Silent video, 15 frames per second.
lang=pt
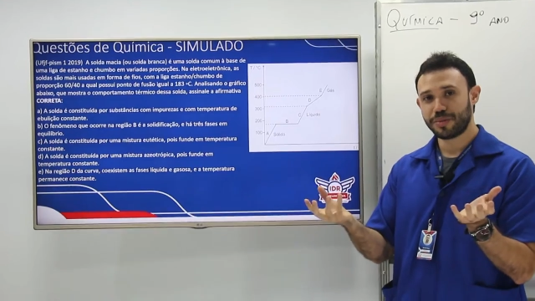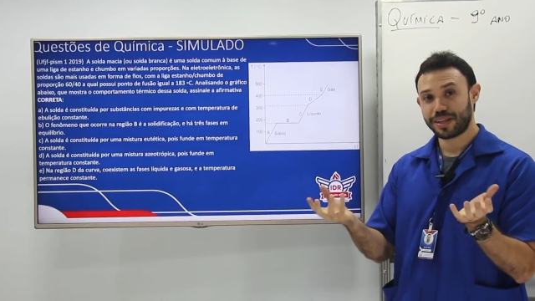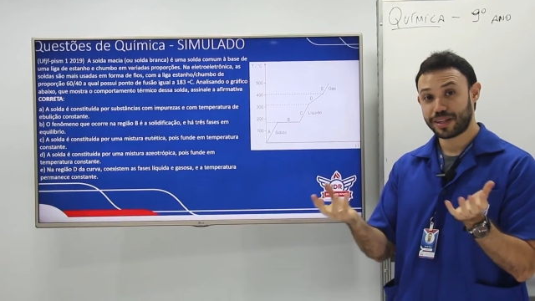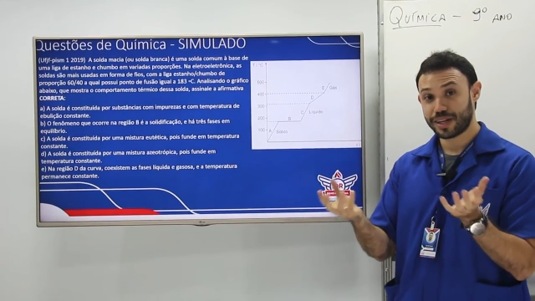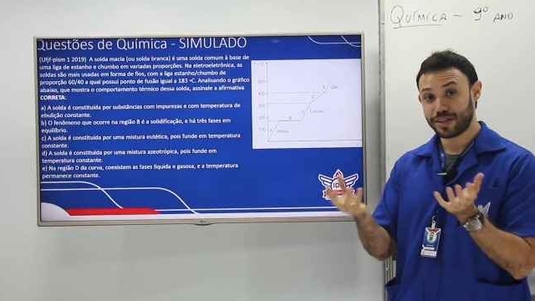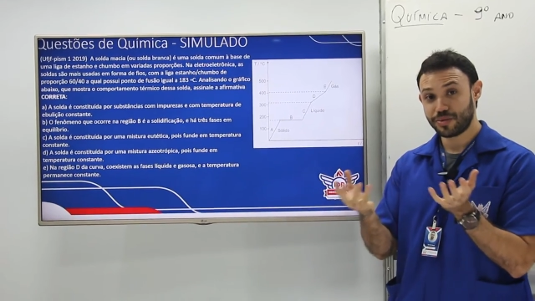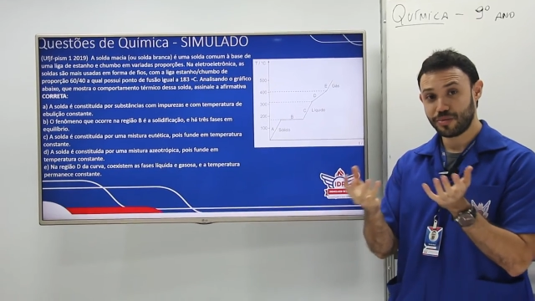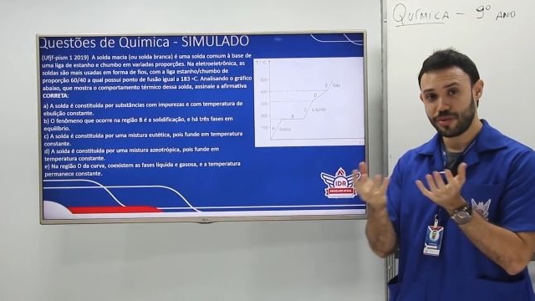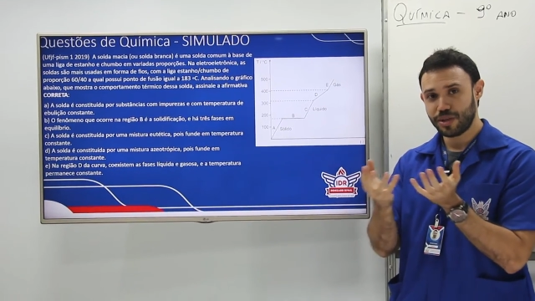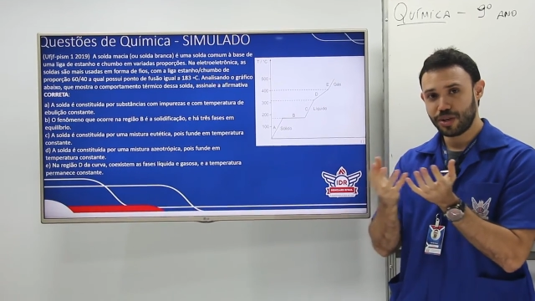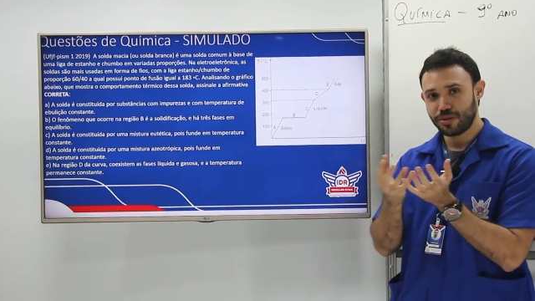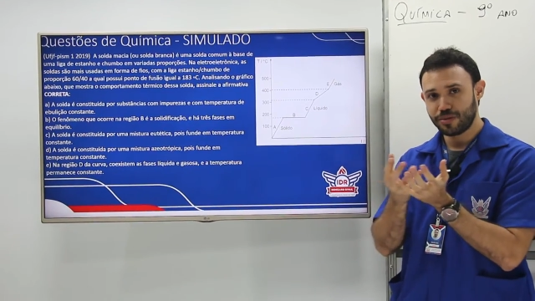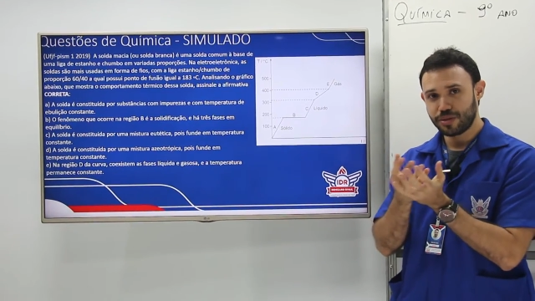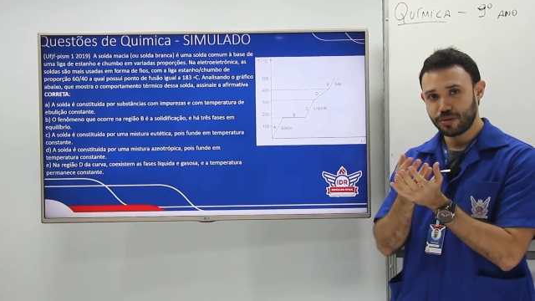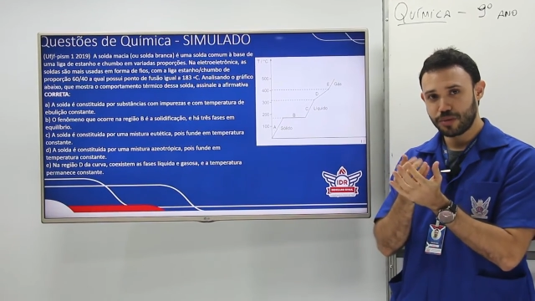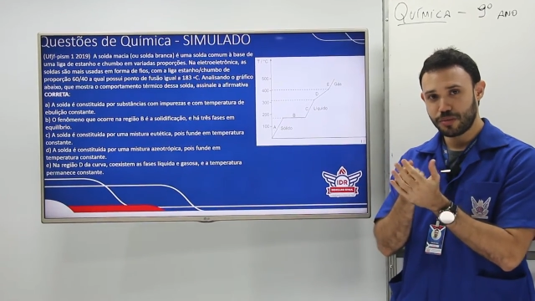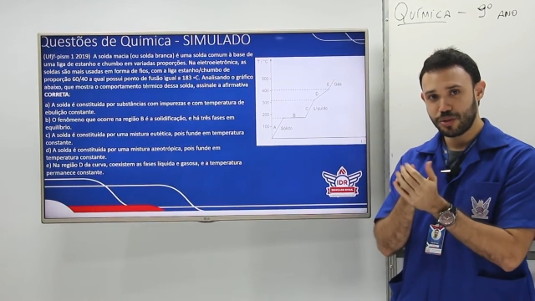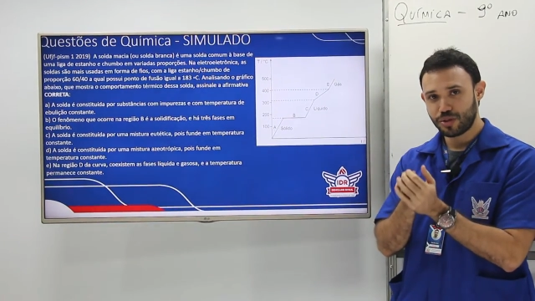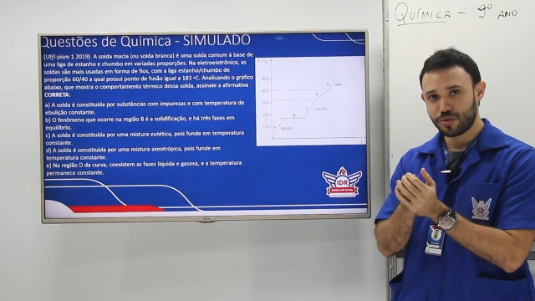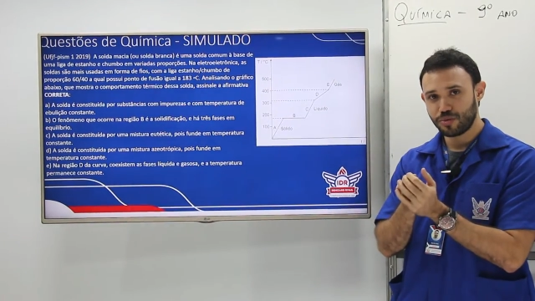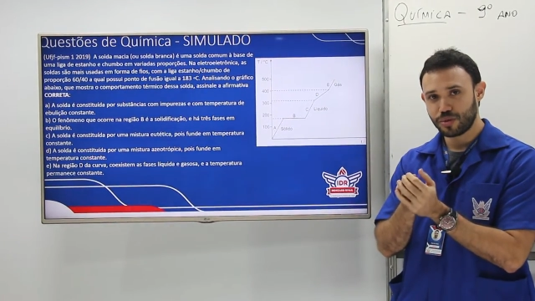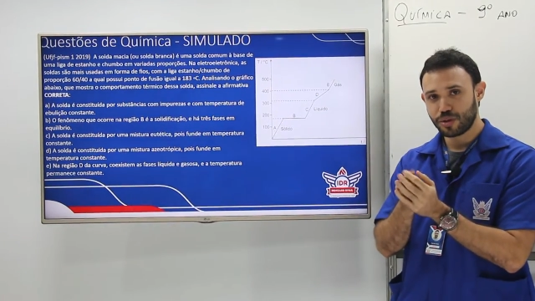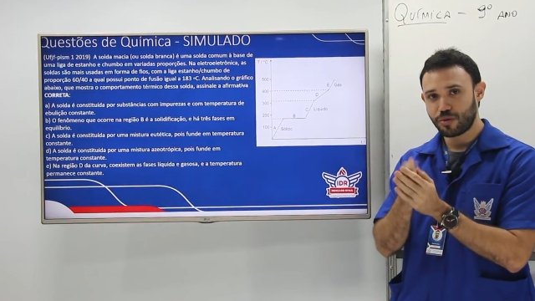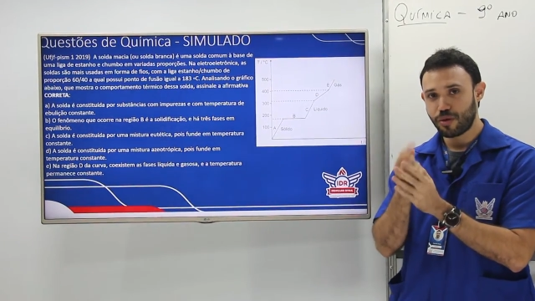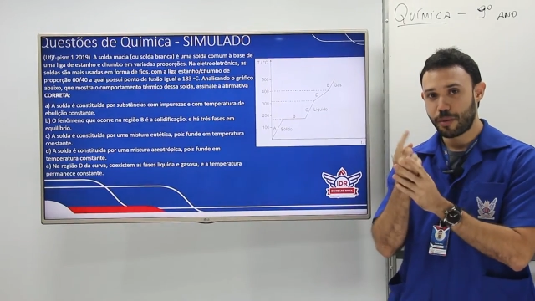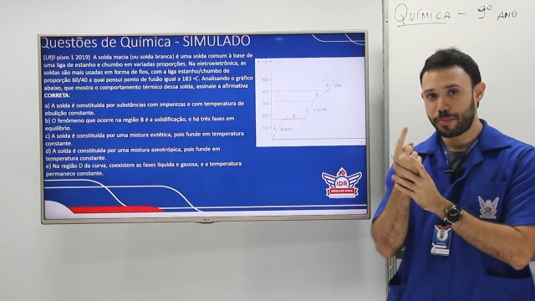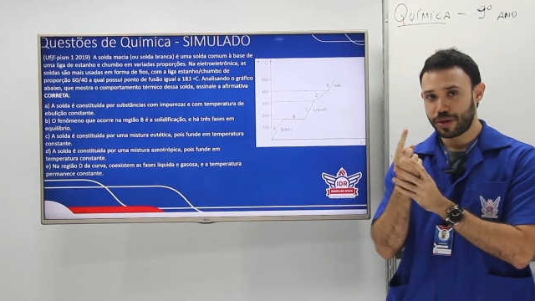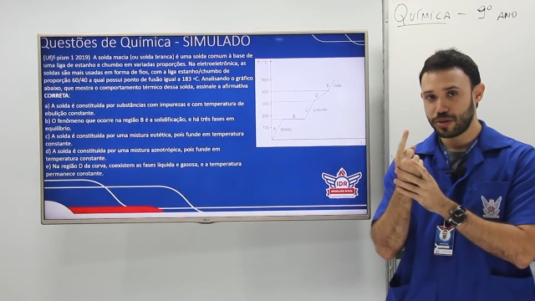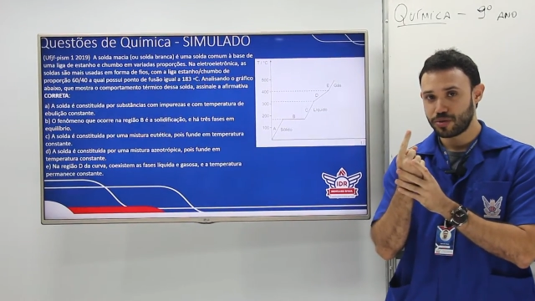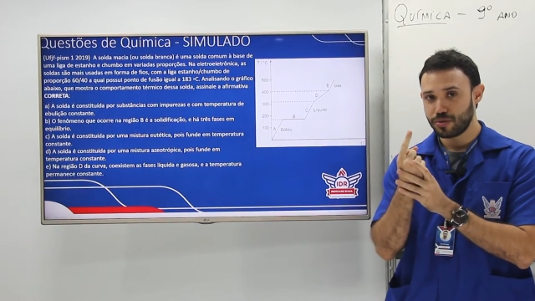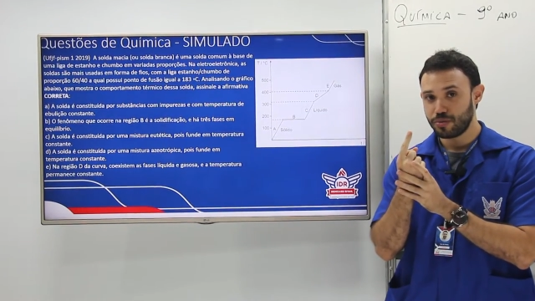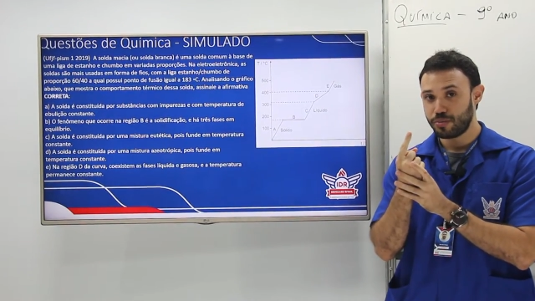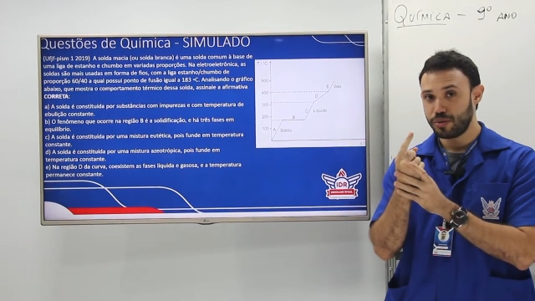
metais unidos em uma mistura com apenas um